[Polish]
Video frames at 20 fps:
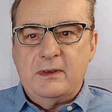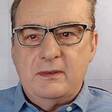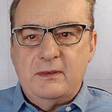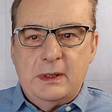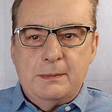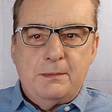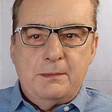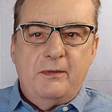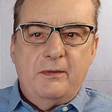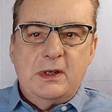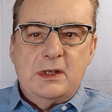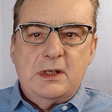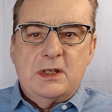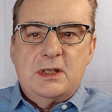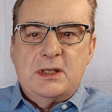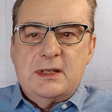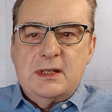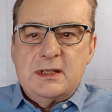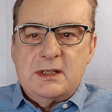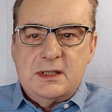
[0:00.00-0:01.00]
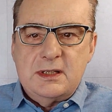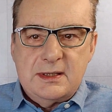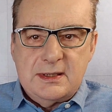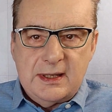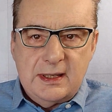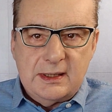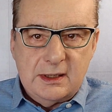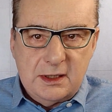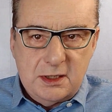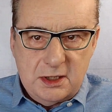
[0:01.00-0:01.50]
nie powiedzieć, że
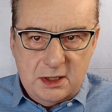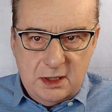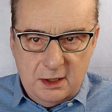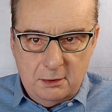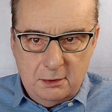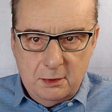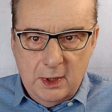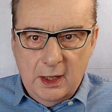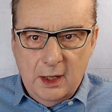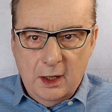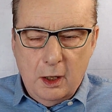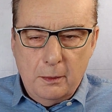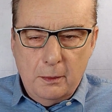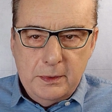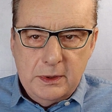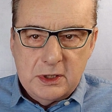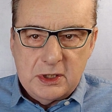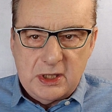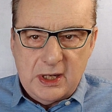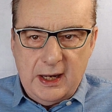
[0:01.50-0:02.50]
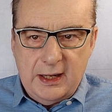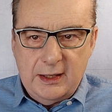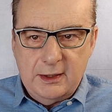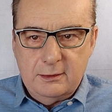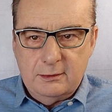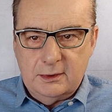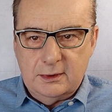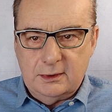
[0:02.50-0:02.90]
ceny się obniżają,